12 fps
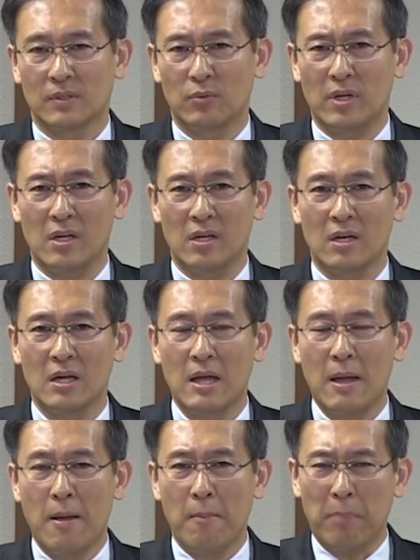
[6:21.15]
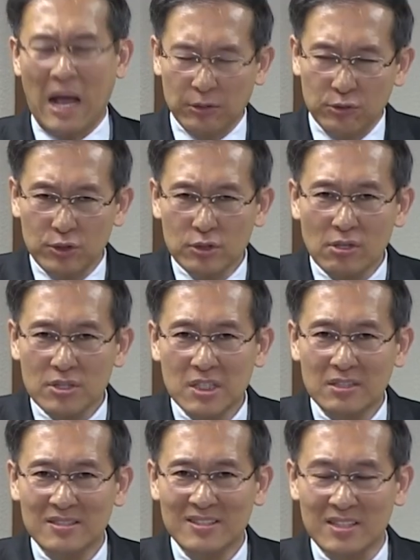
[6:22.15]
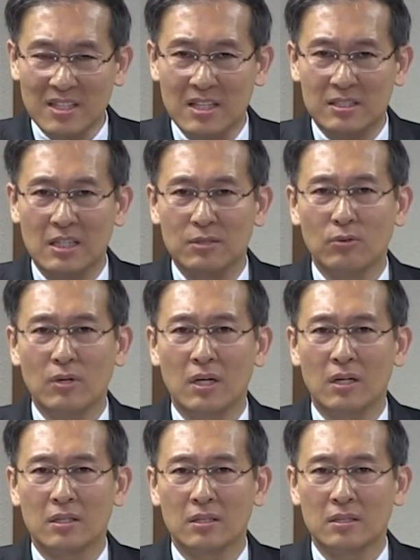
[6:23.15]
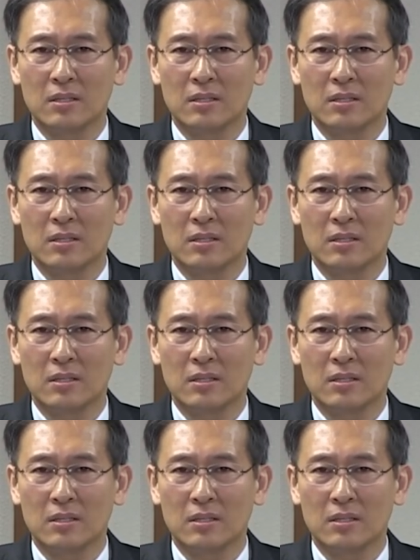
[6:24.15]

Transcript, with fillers: 왜? 바뀌어지는 세상과